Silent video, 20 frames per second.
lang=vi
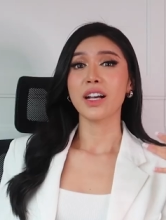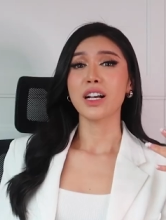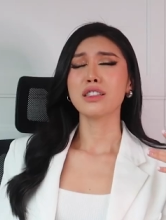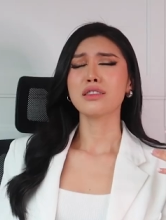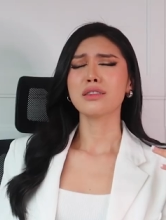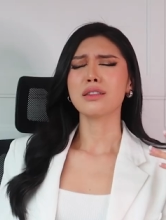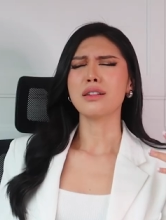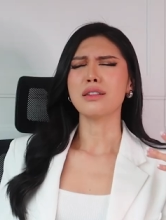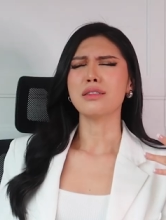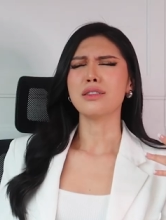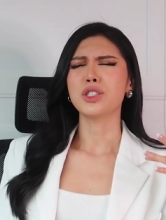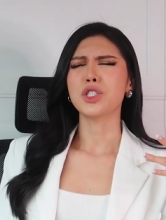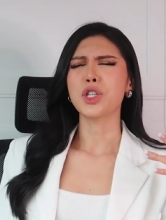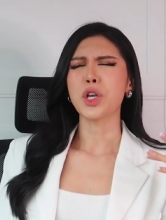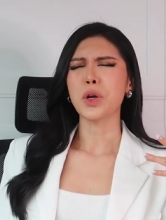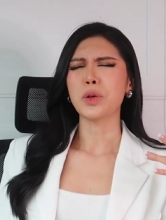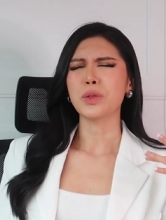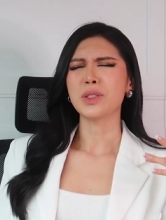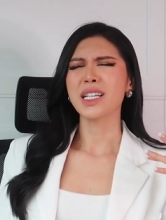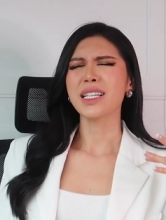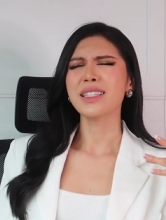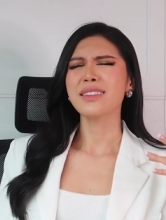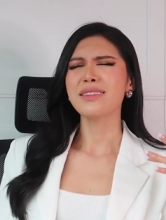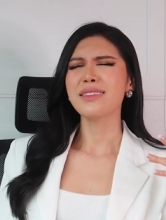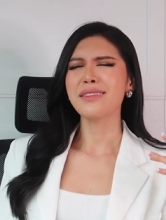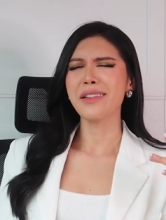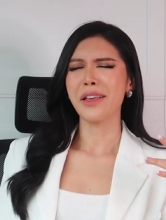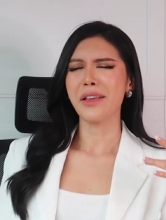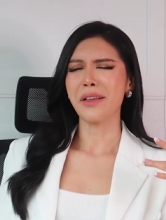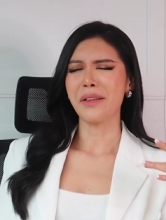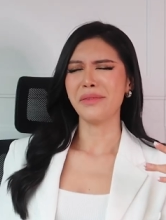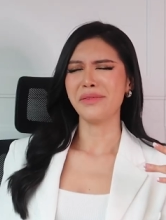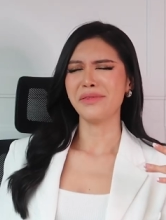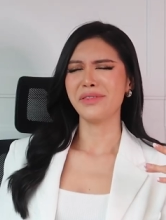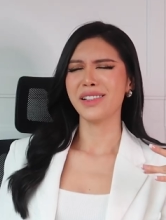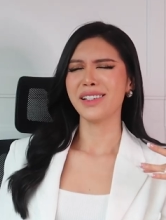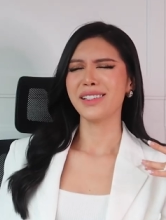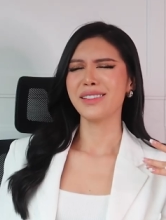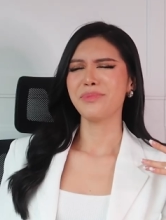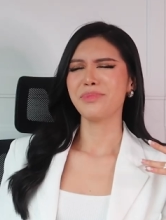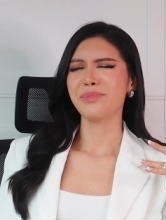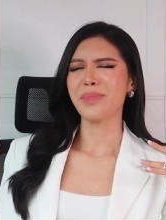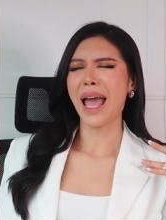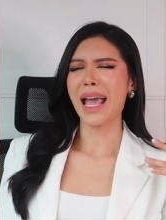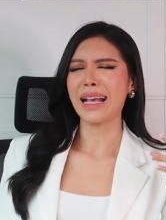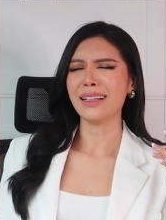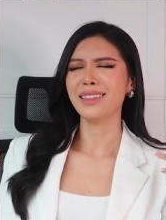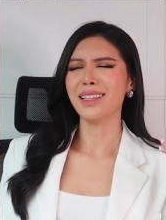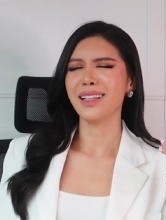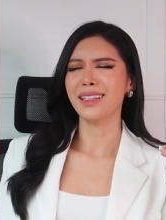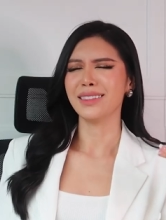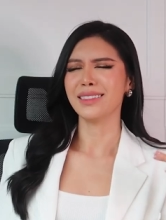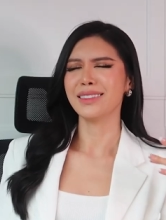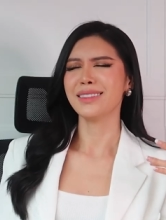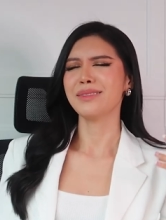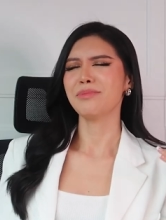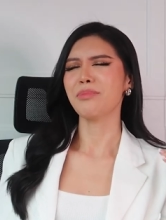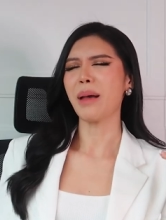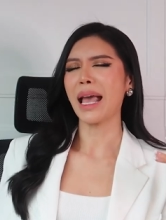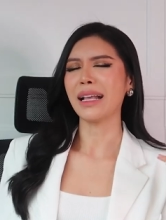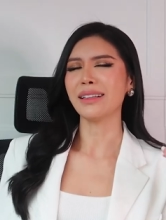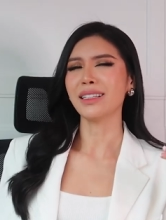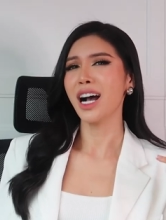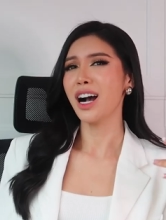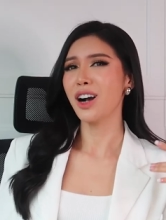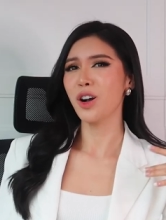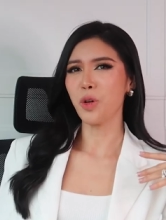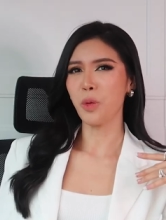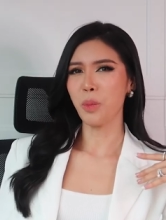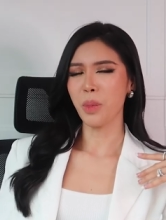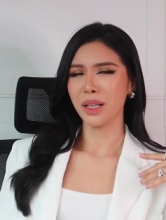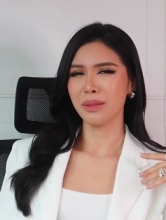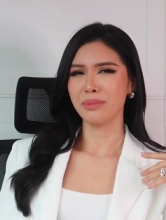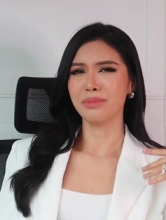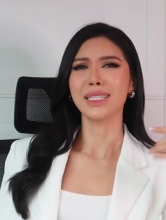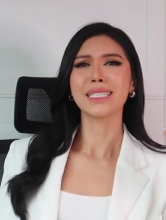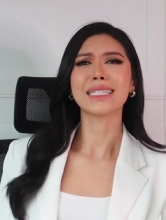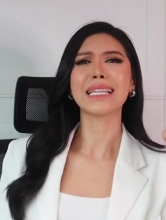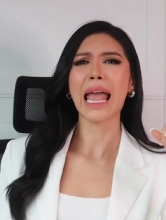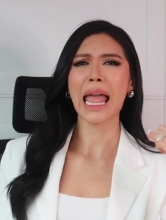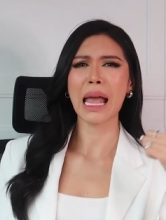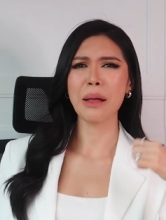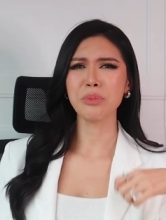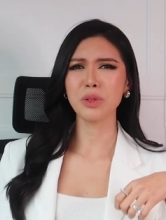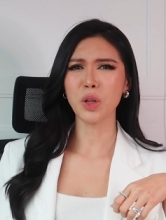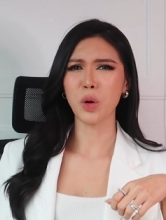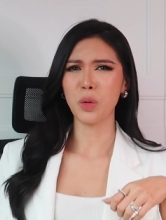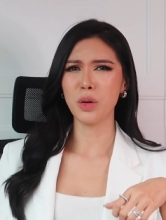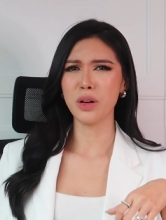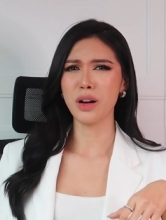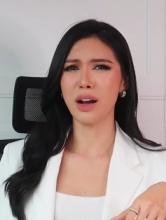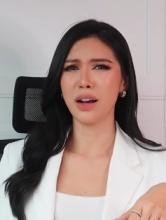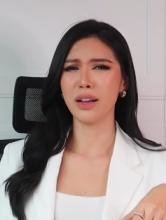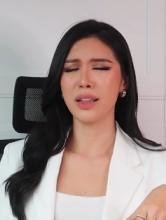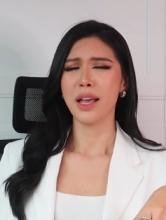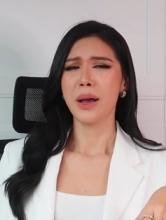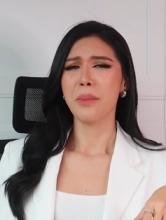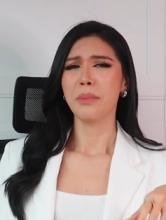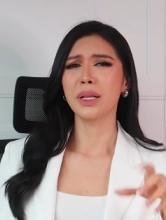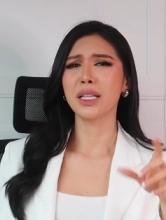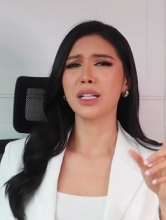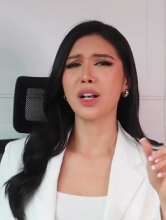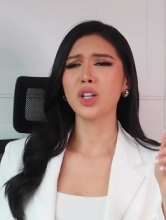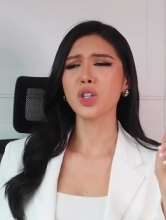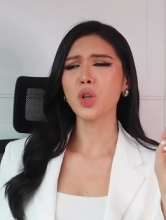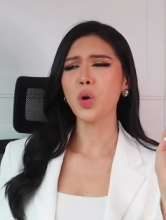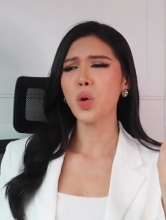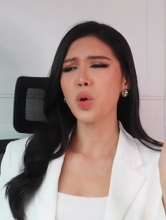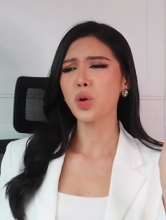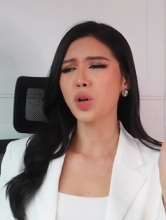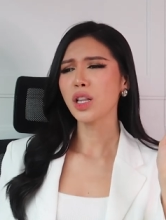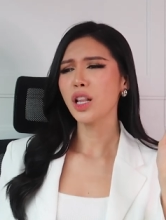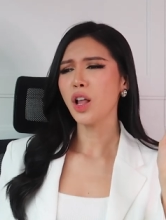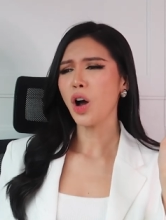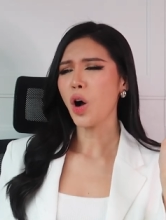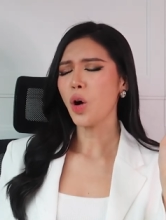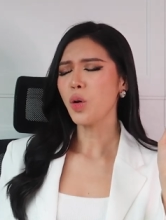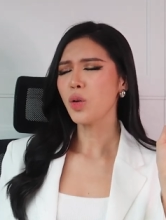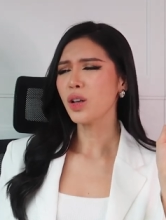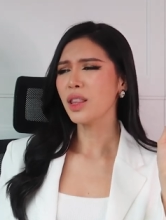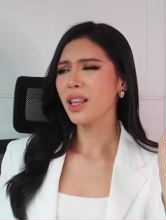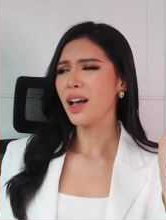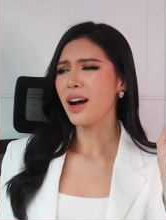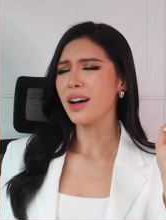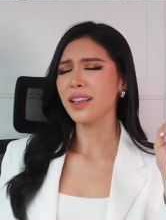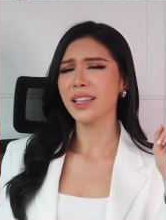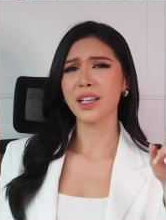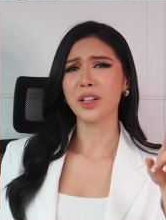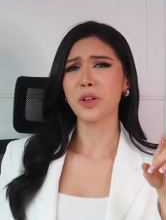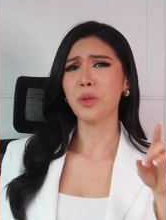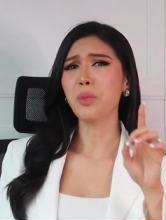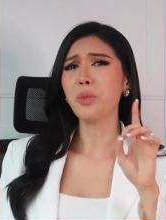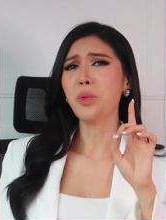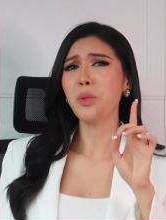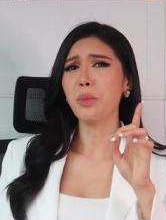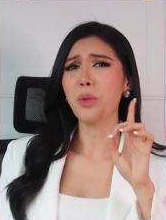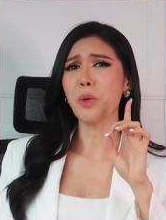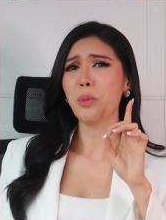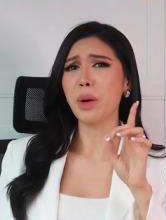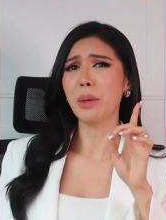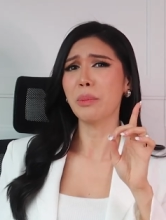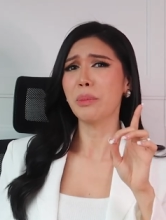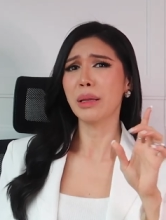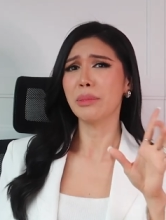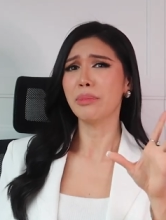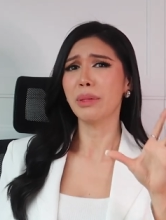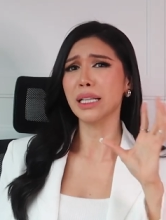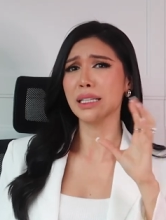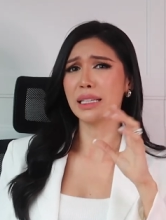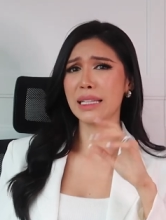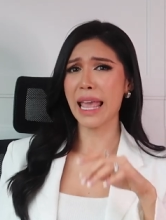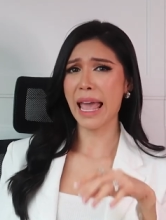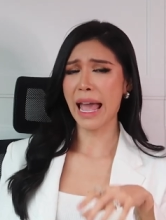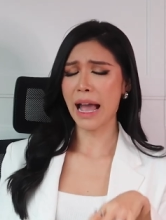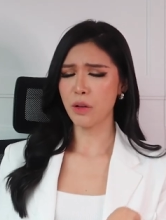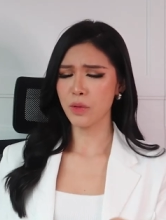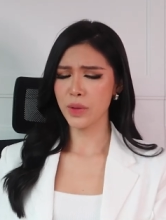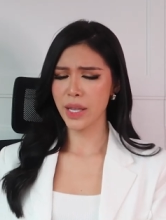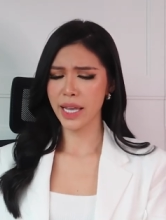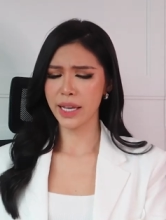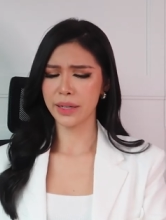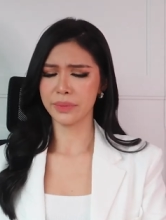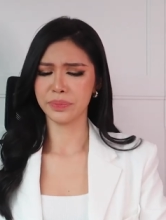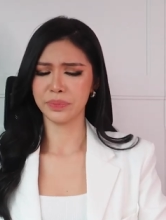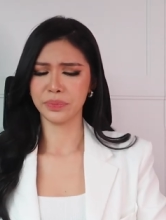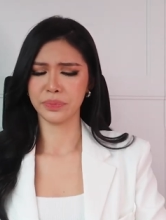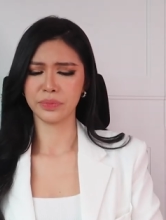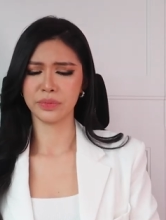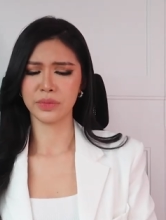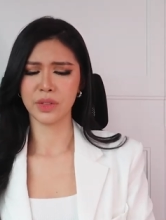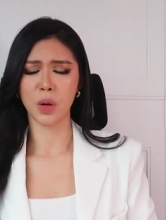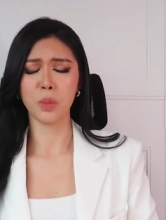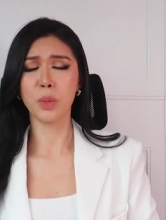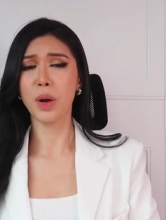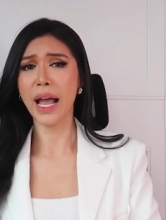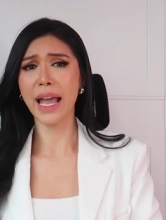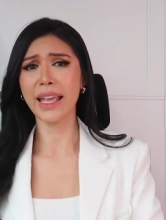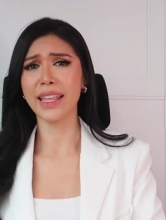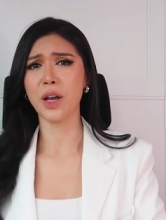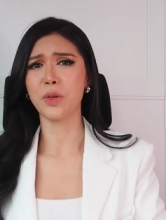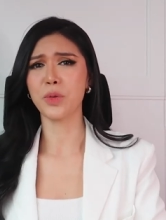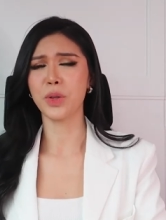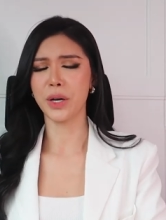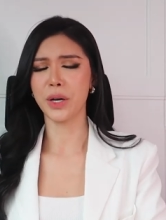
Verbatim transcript: phải cái tự chịu trách nhiệm với bản lĩnh bản thân của mình 18 tuổi rồi mình có thua có lỗ có lời thì cũng một mình mình mình giàu nha không có ai giàu